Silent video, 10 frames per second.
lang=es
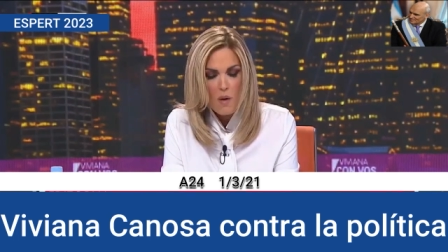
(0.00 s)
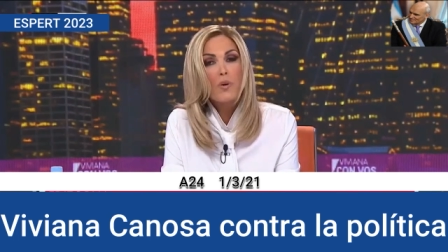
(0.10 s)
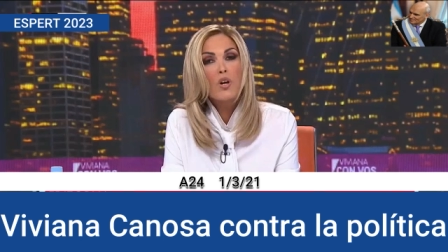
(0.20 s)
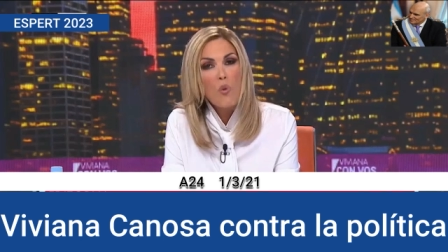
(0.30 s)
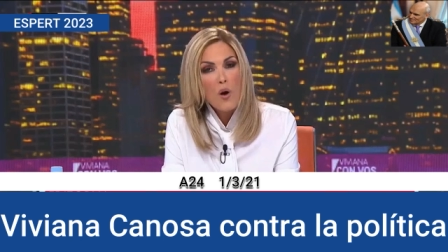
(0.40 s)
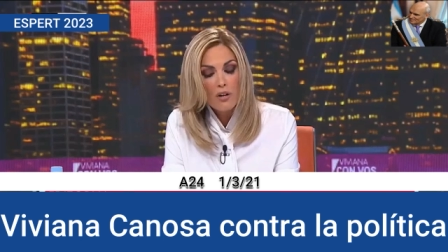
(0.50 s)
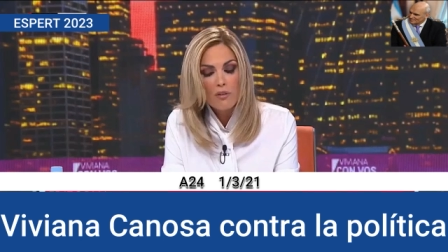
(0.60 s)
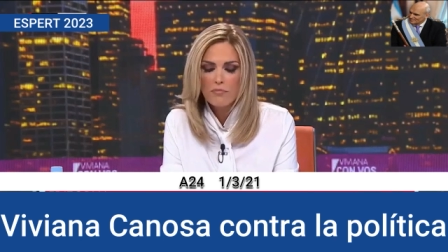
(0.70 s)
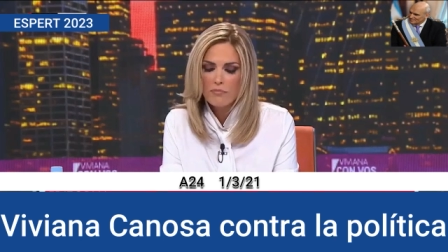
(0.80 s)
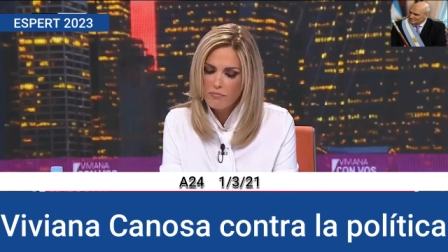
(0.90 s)
Pero bueno,
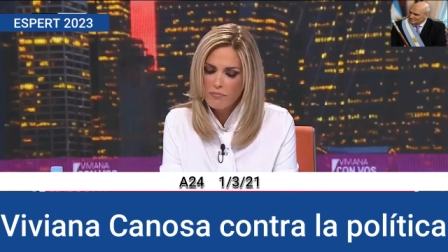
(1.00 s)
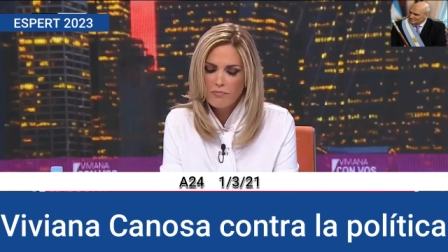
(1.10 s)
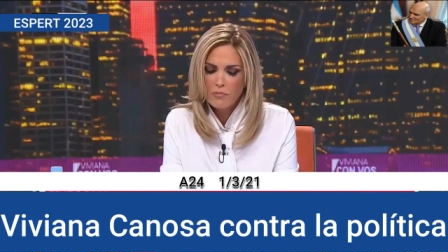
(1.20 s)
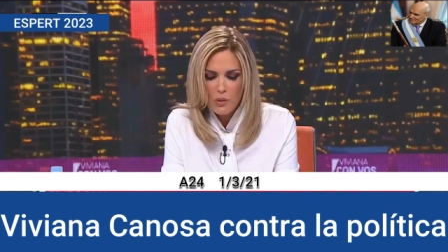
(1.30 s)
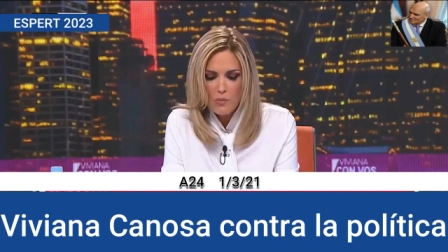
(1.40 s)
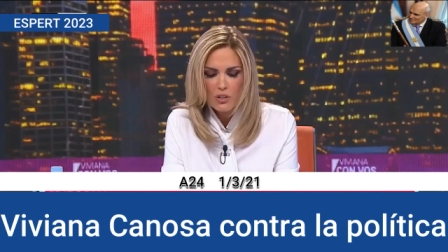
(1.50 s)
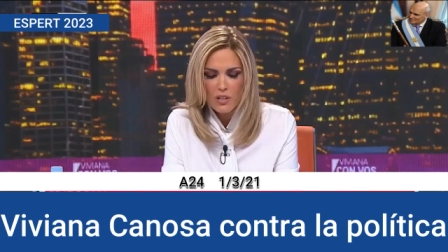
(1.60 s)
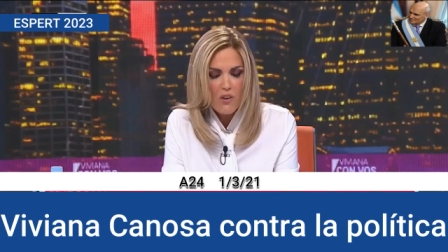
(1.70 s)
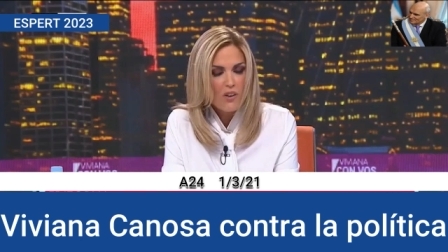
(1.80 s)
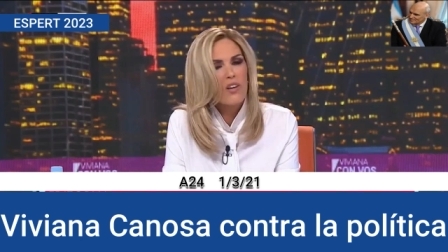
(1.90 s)
nos
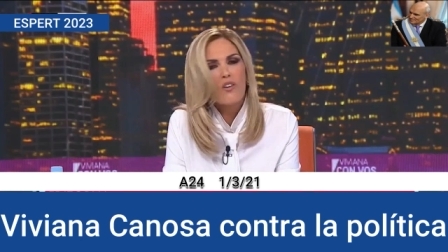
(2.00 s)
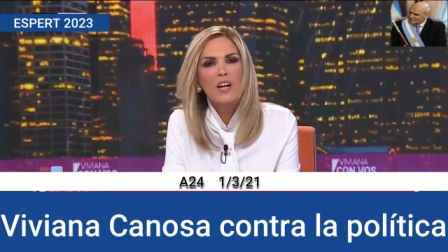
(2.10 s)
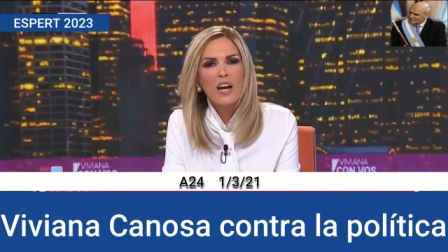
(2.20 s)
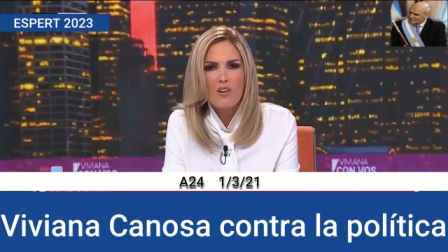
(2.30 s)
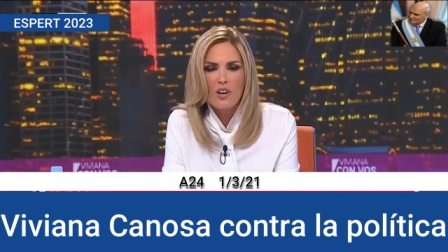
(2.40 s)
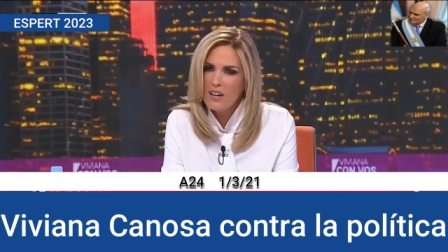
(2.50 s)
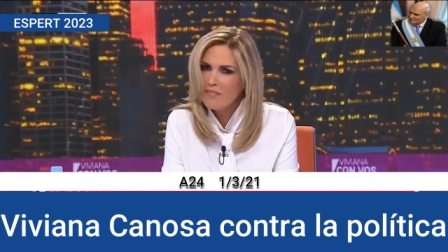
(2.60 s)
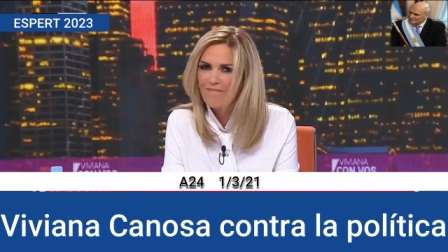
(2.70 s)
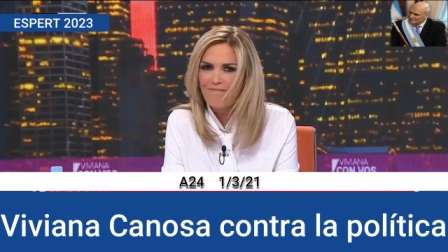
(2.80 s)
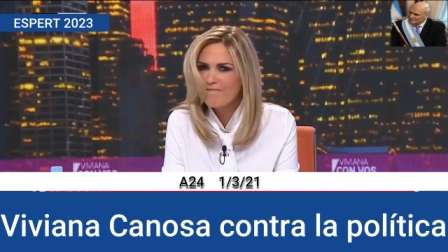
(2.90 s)
demostraron y quedó claro que
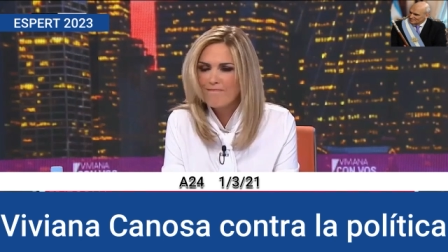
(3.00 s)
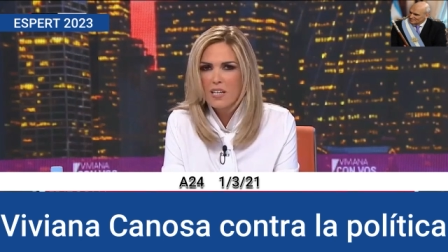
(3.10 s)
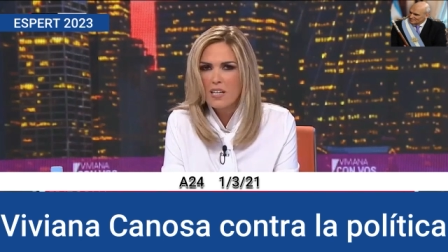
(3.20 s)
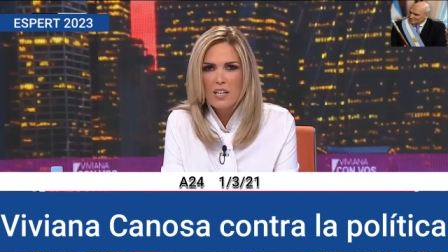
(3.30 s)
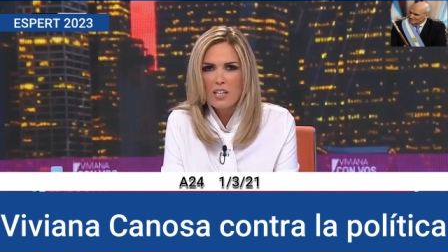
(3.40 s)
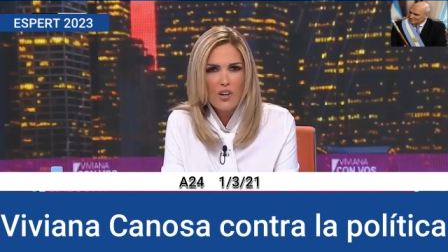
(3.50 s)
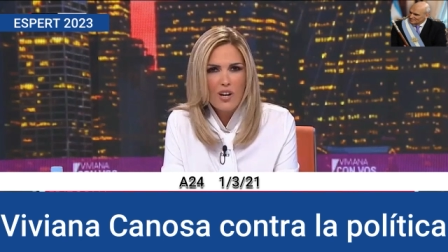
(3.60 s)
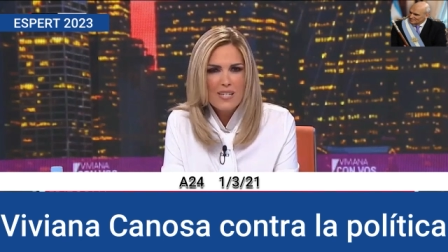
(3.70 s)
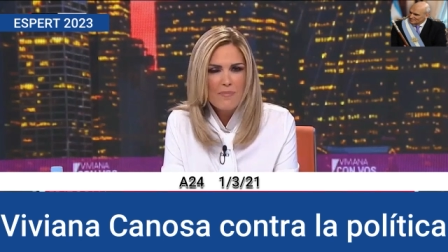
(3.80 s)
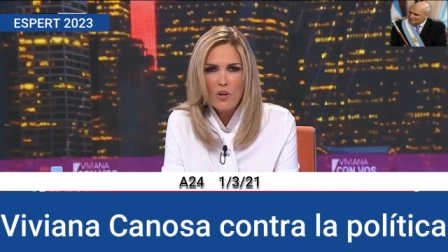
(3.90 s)
no
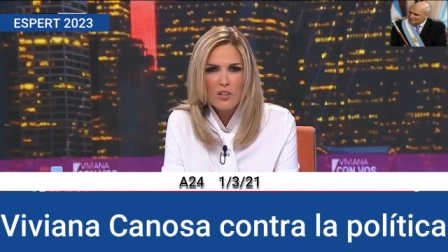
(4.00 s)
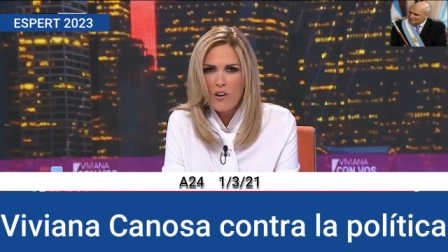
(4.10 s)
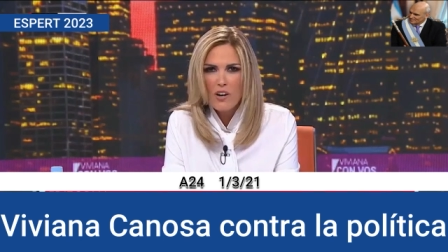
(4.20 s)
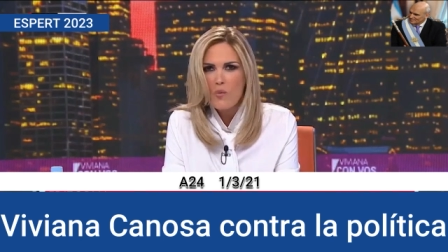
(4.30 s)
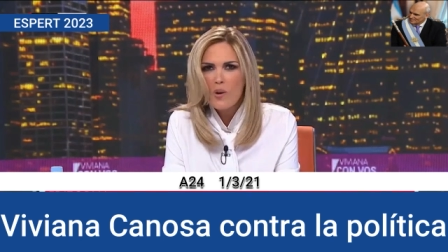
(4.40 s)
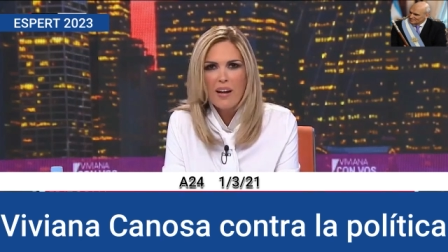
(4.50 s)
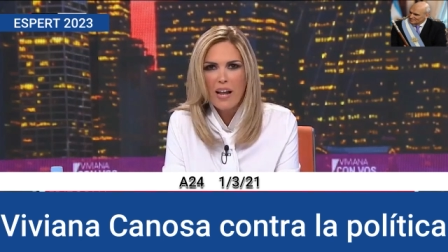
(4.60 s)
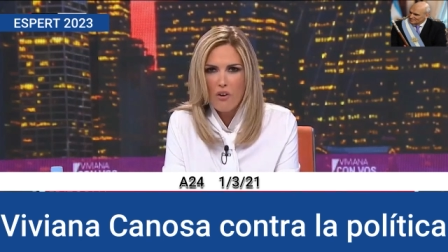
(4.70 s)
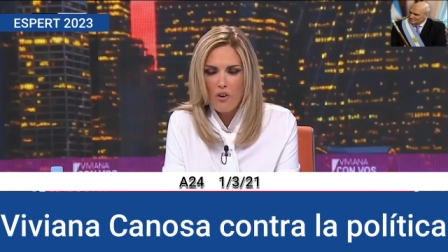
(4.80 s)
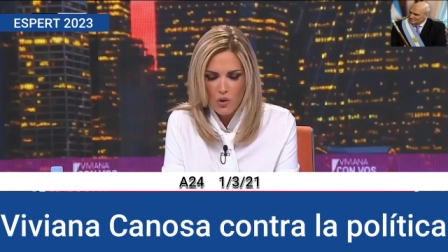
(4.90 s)
les importaron ninguna de
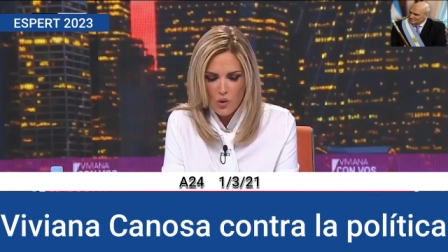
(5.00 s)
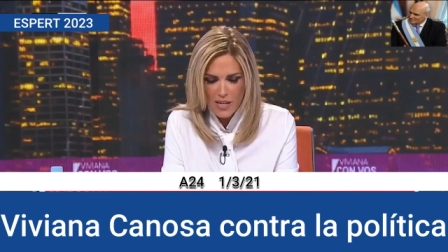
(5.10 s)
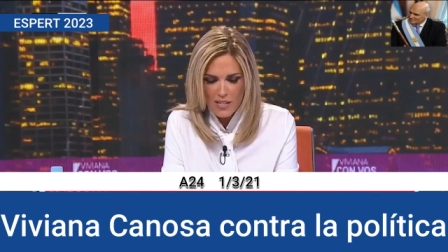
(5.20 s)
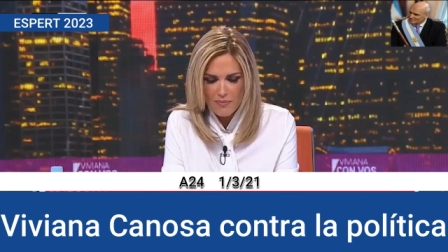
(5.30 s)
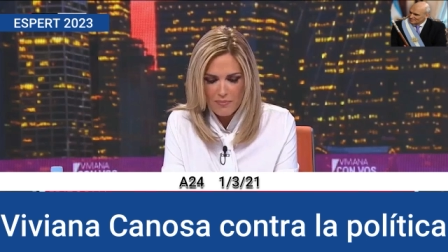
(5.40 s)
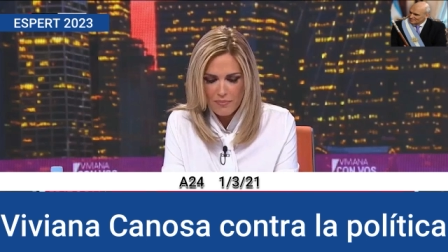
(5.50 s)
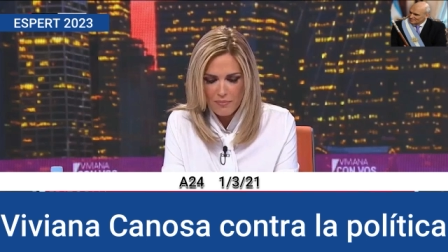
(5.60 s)
las dos cosas.